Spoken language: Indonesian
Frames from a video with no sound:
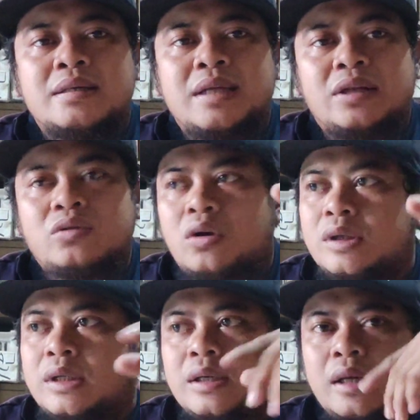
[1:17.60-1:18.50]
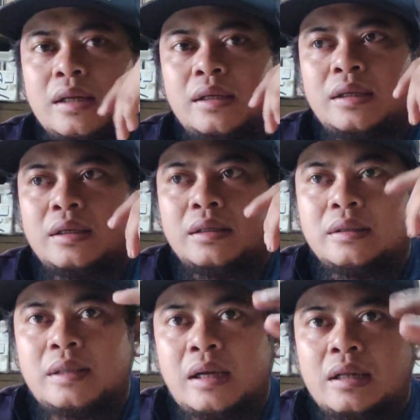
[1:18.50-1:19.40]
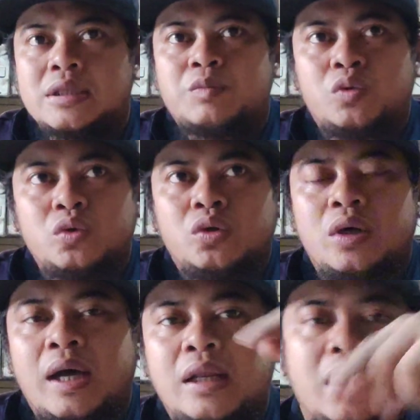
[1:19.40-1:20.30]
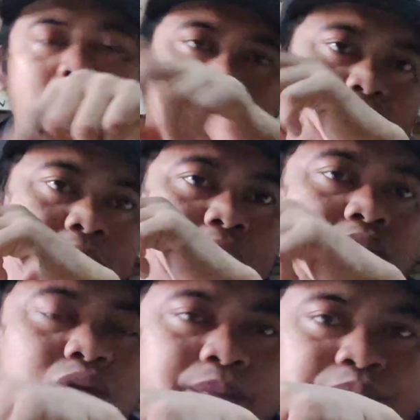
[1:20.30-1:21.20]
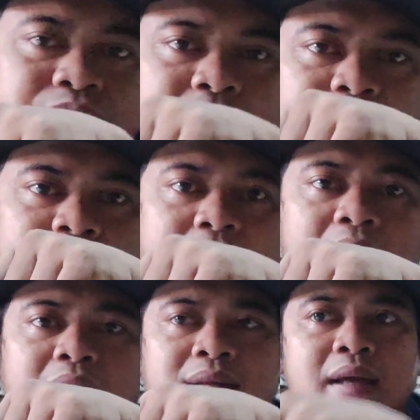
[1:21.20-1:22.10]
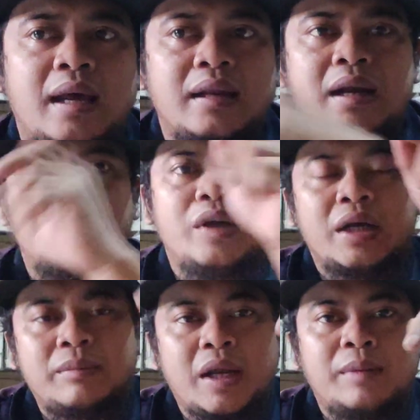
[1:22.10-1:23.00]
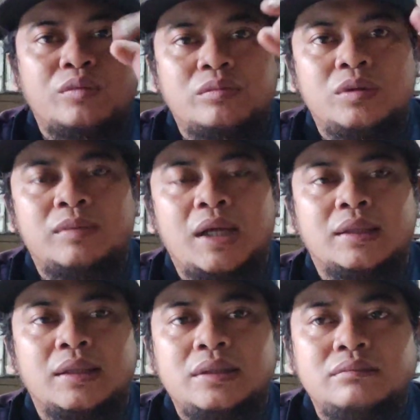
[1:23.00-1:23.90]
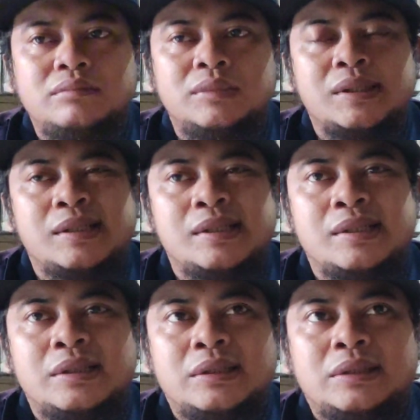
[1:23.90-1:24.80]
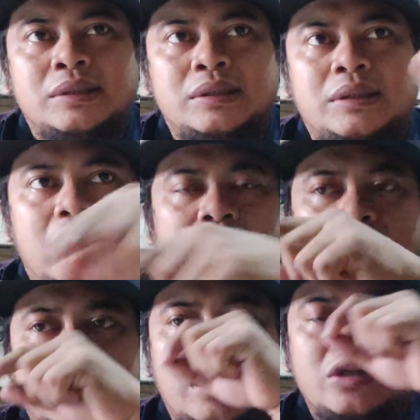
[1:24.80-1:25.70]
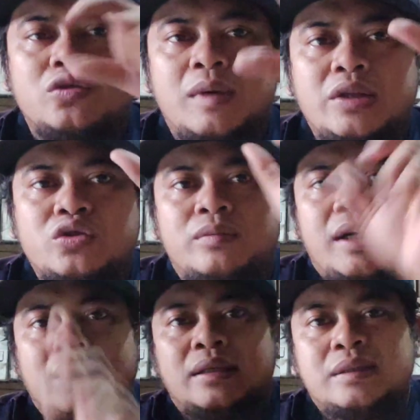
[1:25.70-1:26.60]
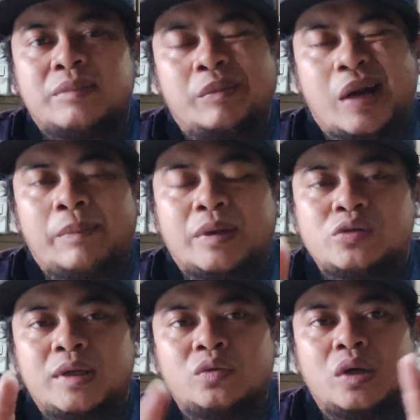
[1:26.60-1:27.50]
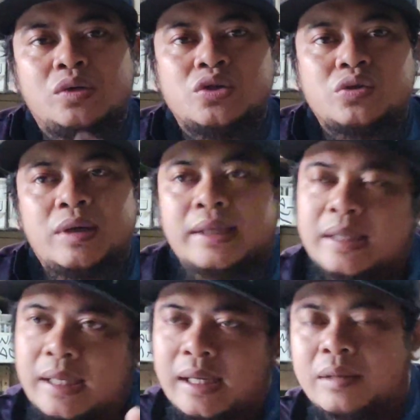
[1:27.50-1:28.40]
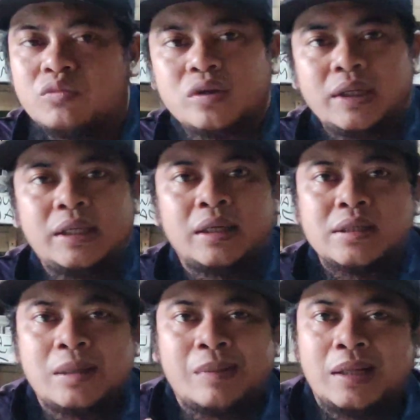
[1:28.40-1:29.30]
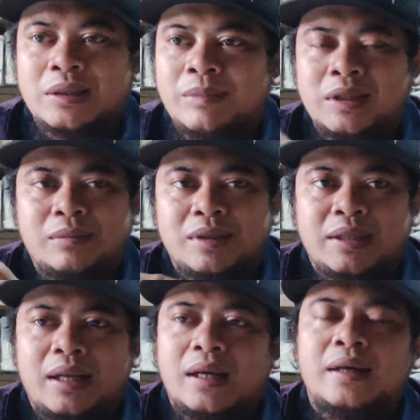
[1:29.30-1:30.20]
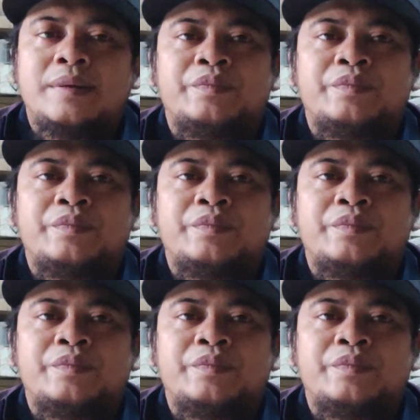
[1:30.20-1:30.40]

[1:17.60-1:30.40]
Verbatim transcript: saya itu order dari tanggal 10 hari Rabu yang lalu dan hari Rabu yang kemarin pun belum datang dan datang hari Jumat cuman beberapa cuma dua dus doang ya kayak karbu cleaner sama teman-temannya lah